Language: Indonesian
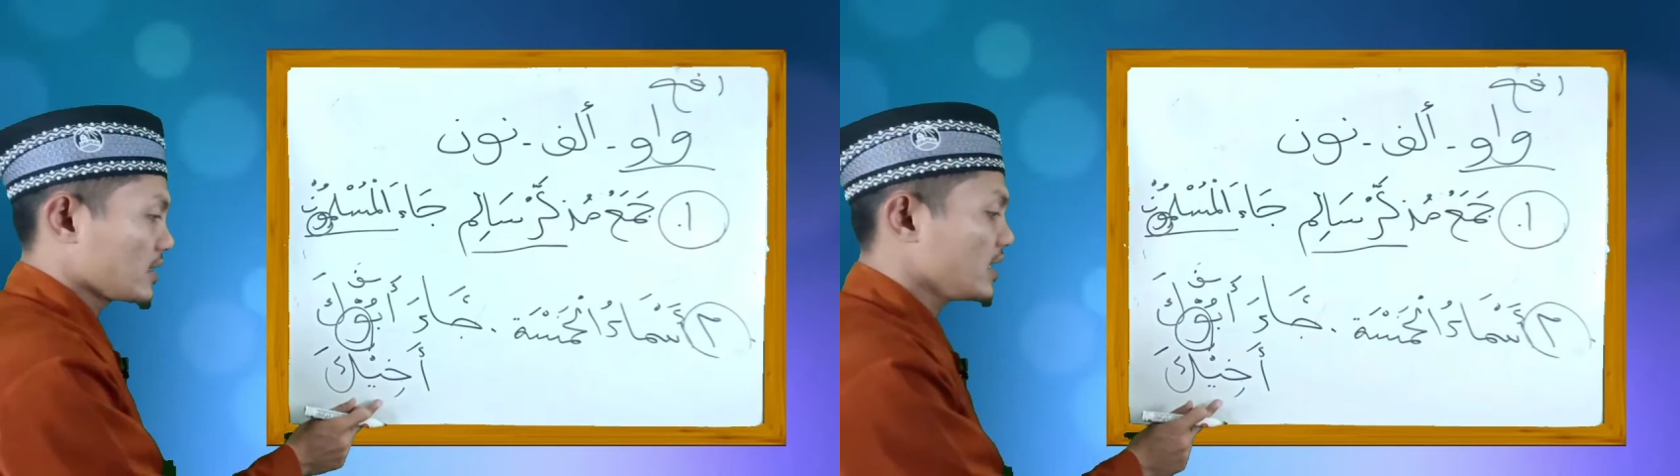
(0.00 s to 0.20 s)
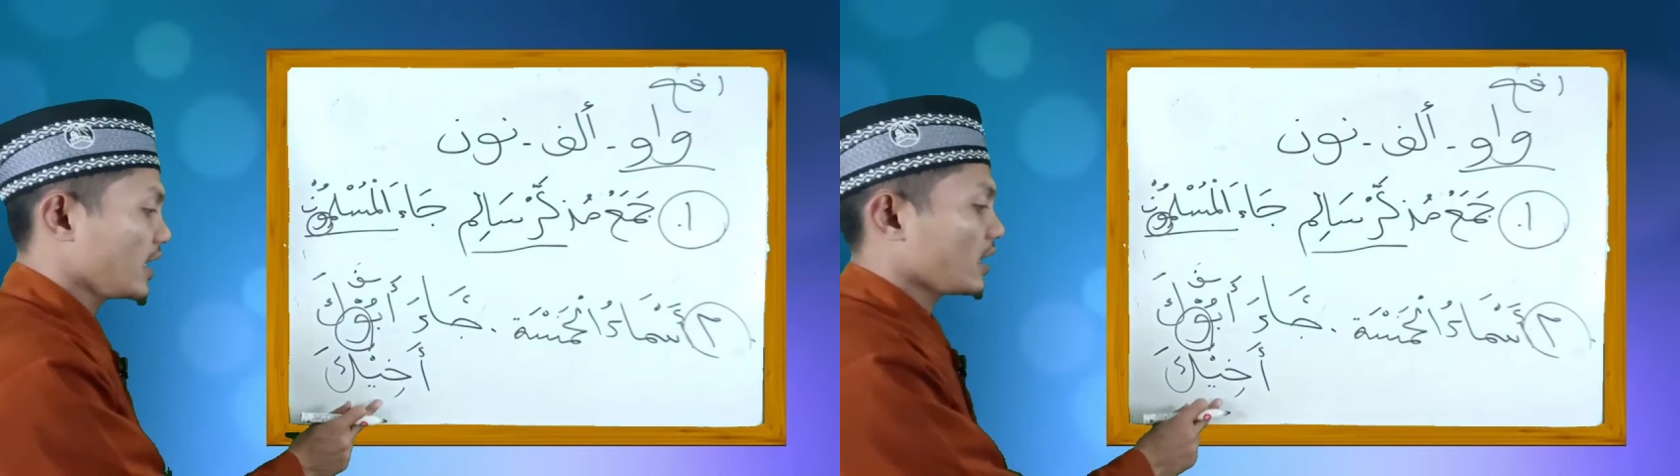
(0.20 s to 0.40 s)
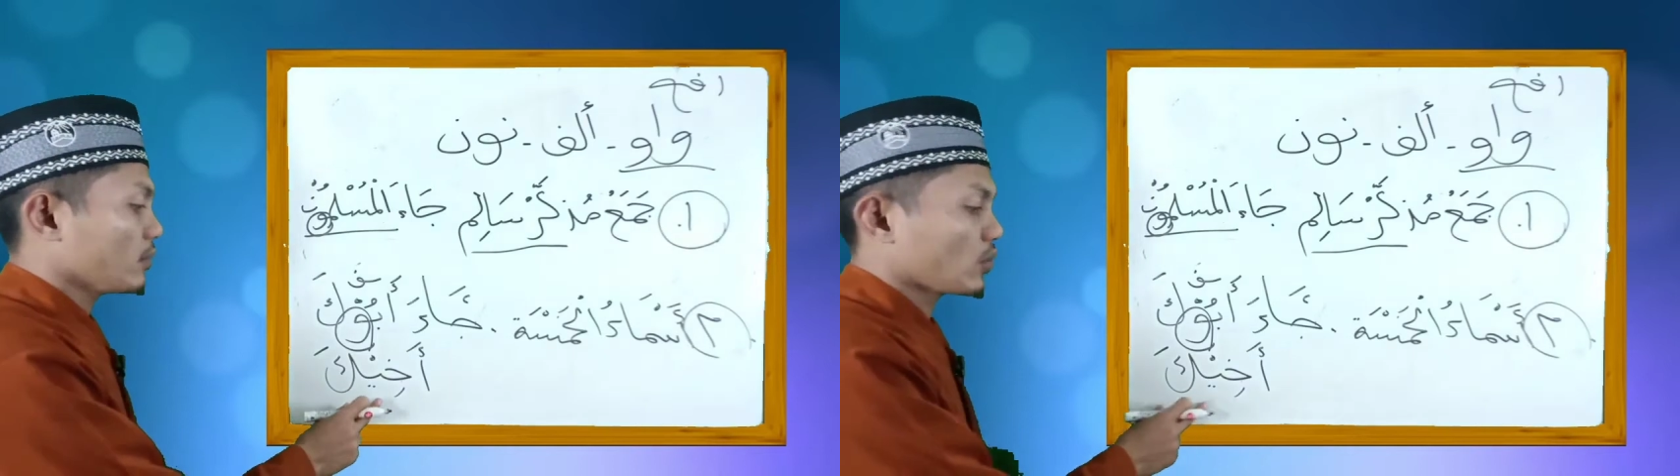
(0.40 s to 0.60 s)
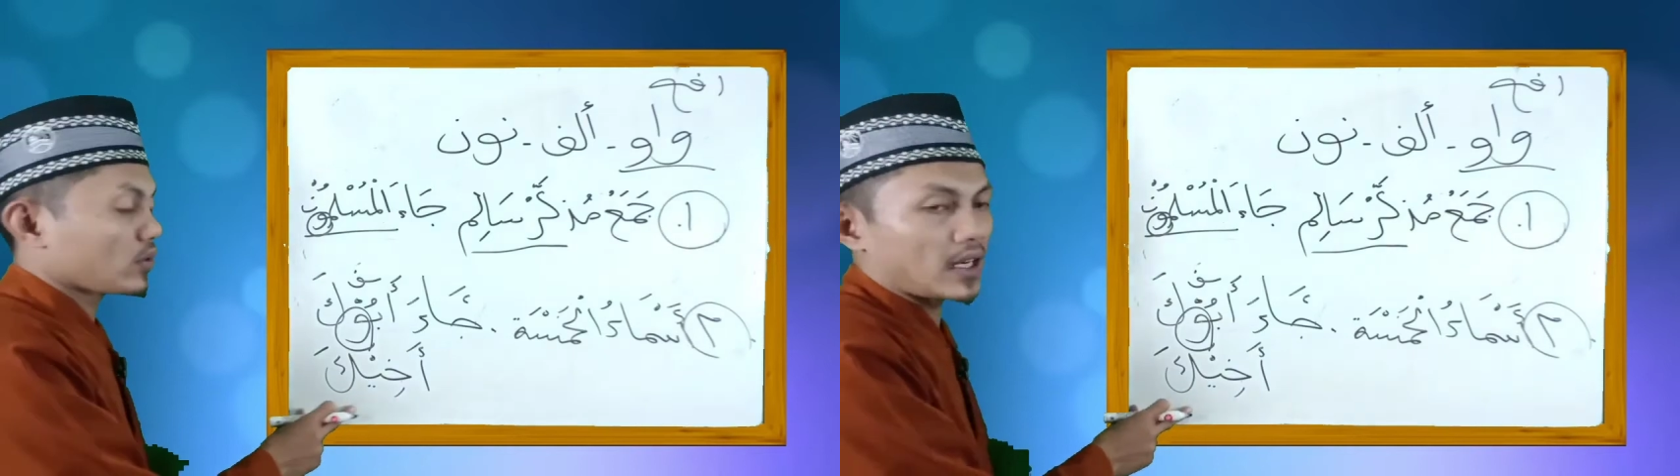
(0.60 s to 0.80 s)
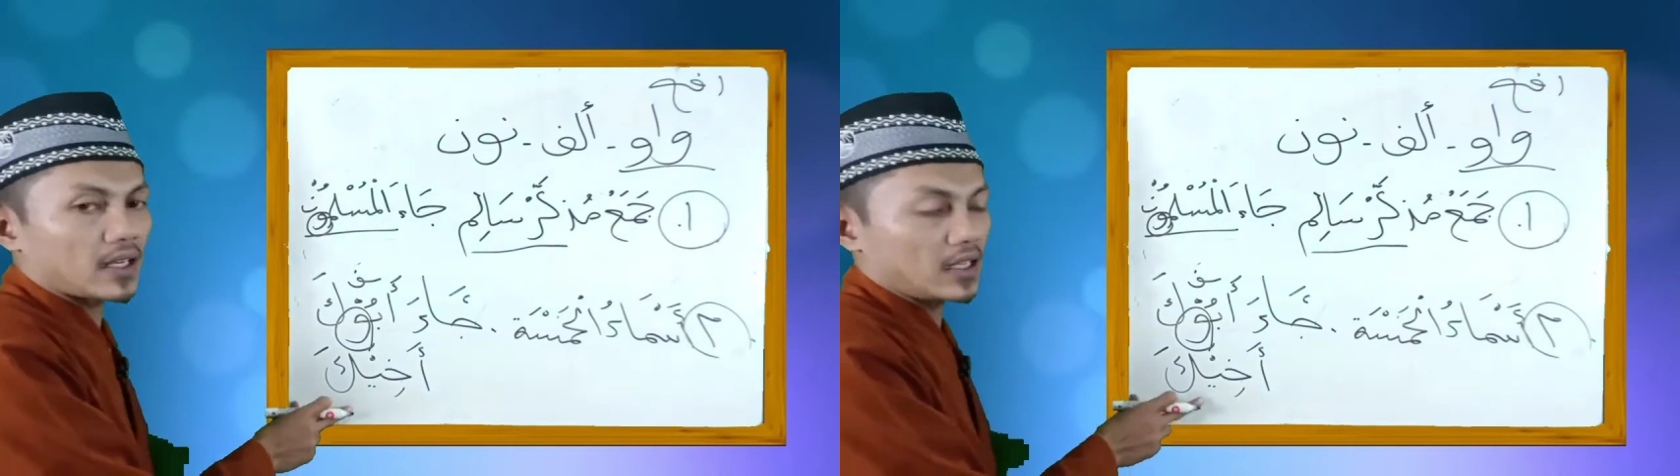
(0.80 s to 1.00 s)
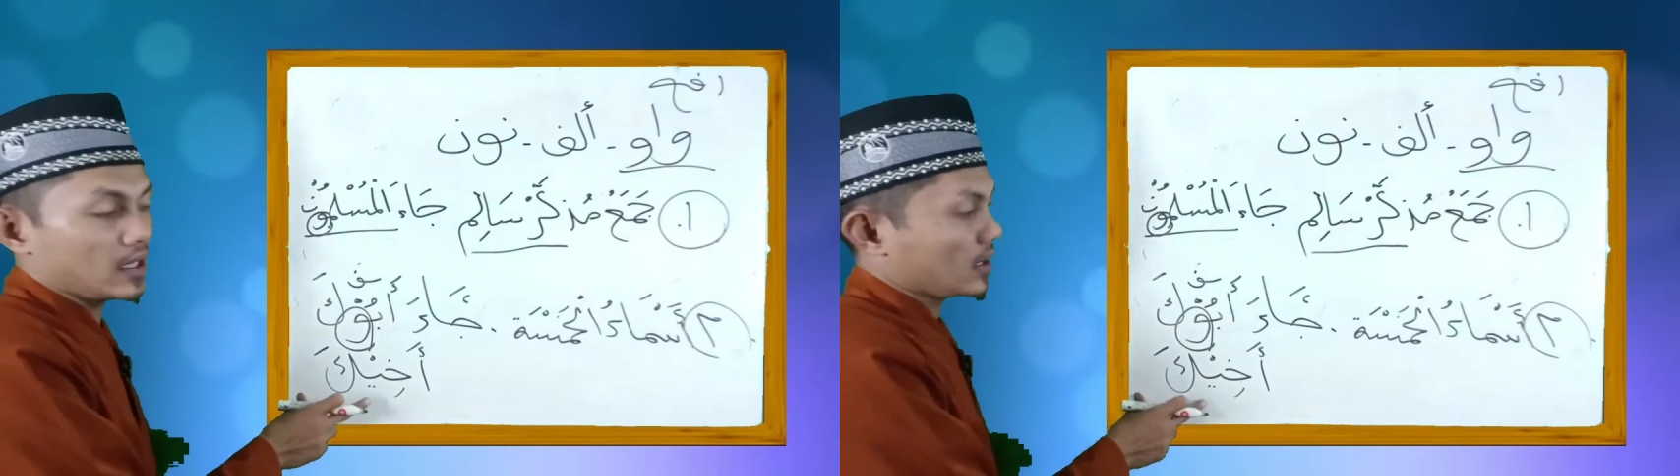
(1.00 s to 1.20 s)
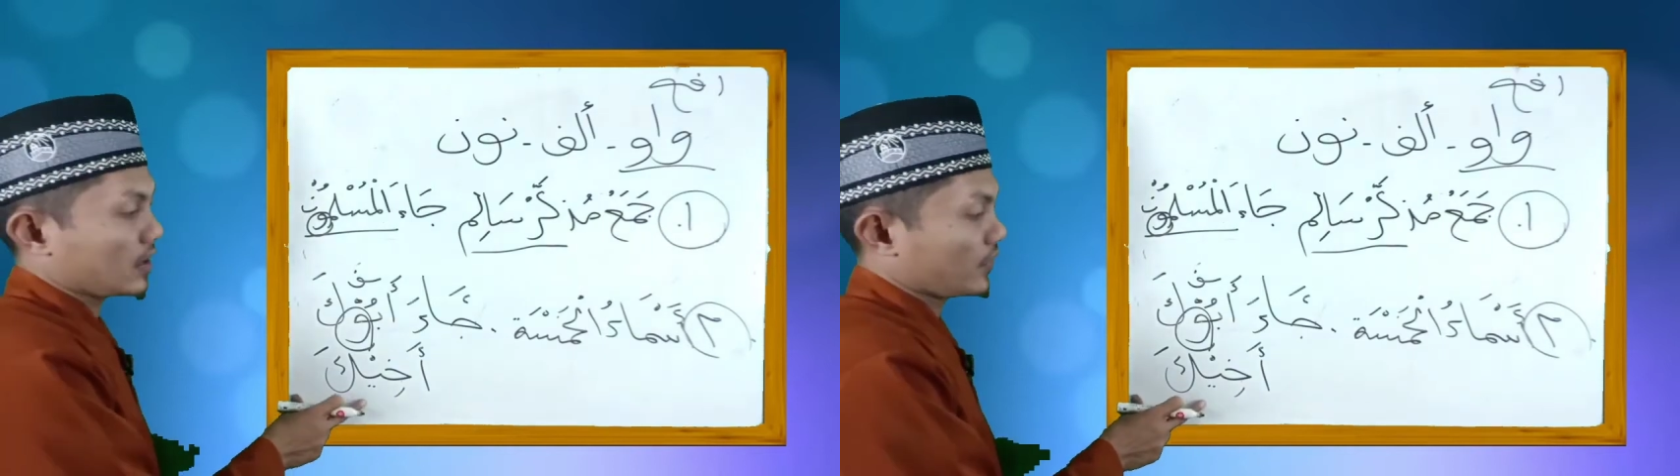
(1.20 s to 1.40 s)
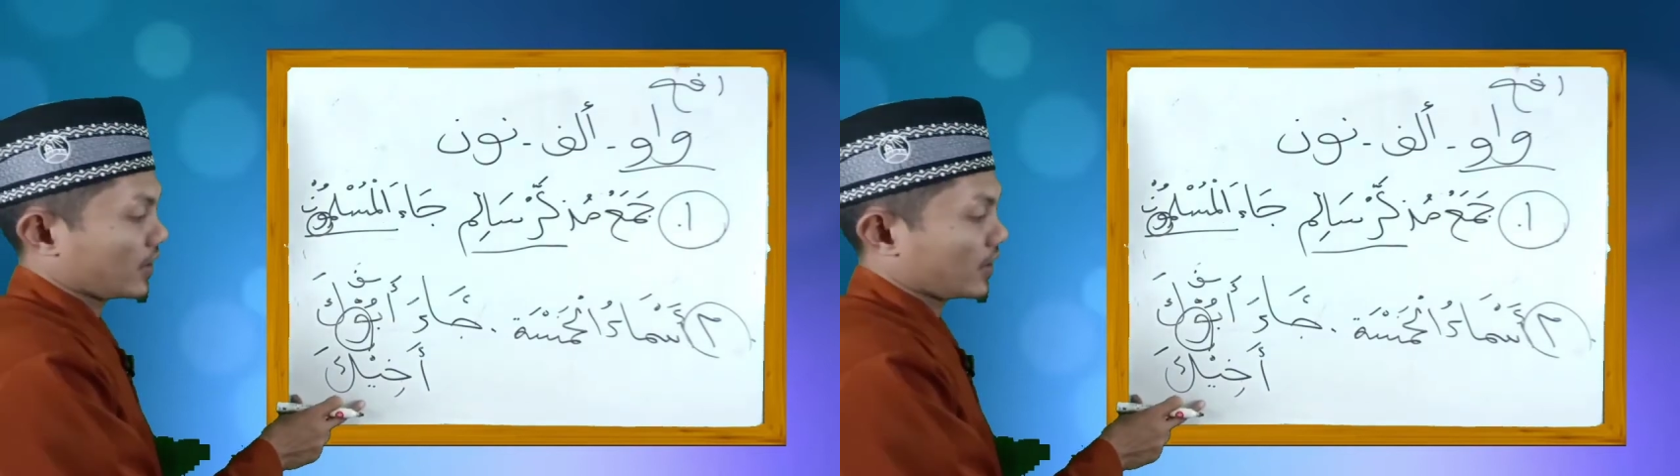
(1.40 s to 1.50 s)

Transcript: jer menggunakan ini,